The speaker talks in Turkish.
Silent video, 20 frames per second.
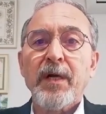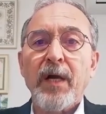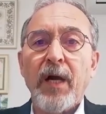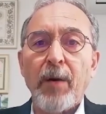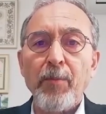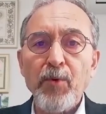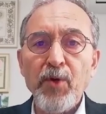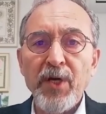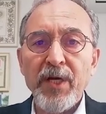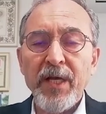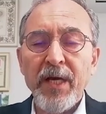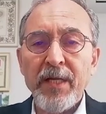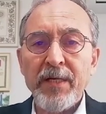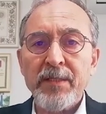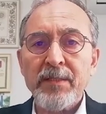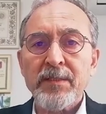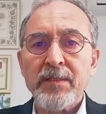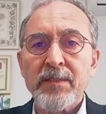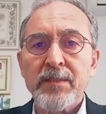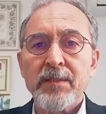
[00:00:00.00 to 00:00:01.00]
Kamu
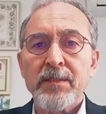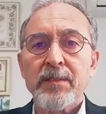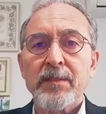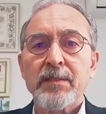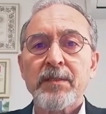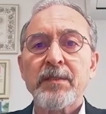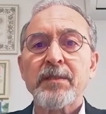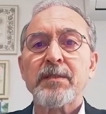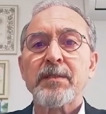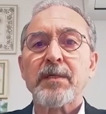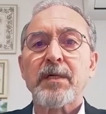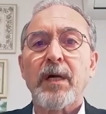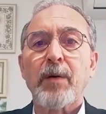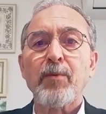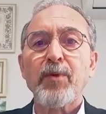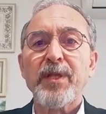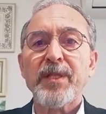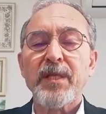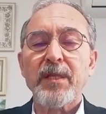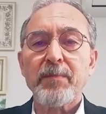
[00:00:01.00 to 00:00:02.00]
yararının
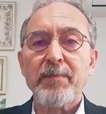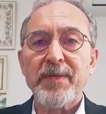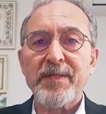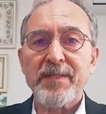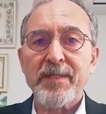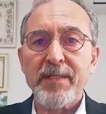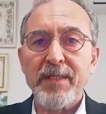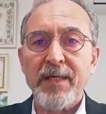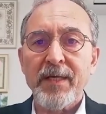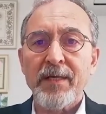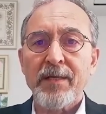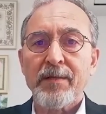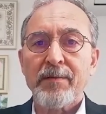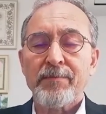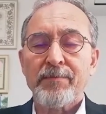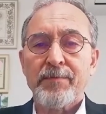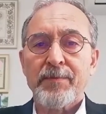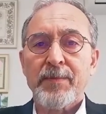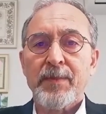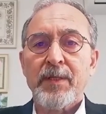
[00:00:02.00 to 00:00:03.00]
kabul edilmesi de
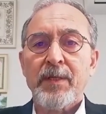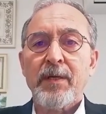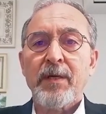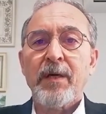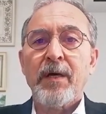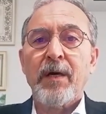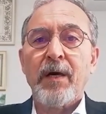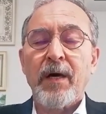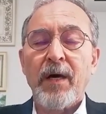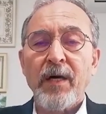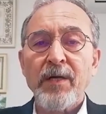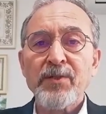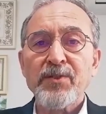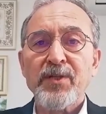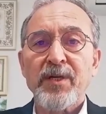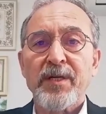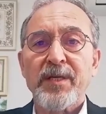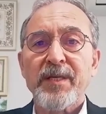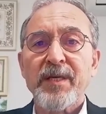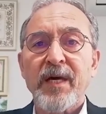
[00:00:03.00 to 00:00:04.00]

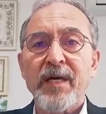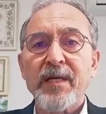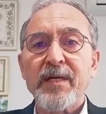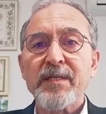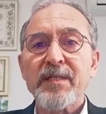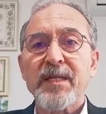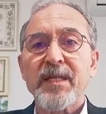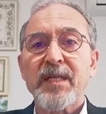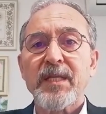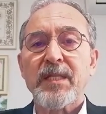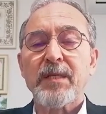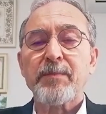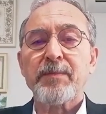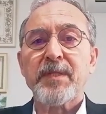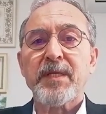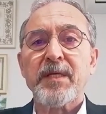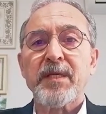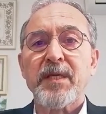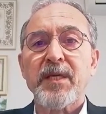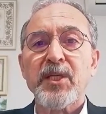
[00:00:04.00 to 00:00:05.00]
ancak yargı
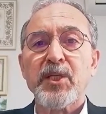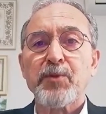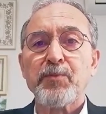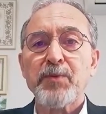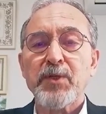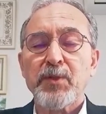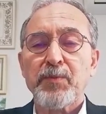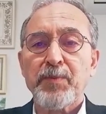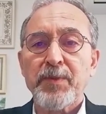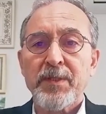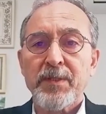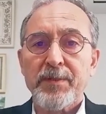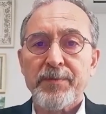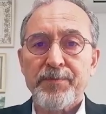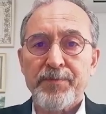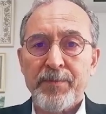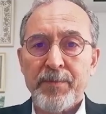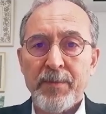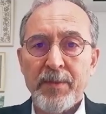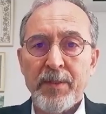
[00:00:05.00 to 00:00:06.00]
denetiminden geçmiş
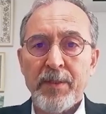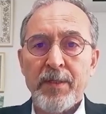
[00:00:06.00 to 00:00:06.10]
bir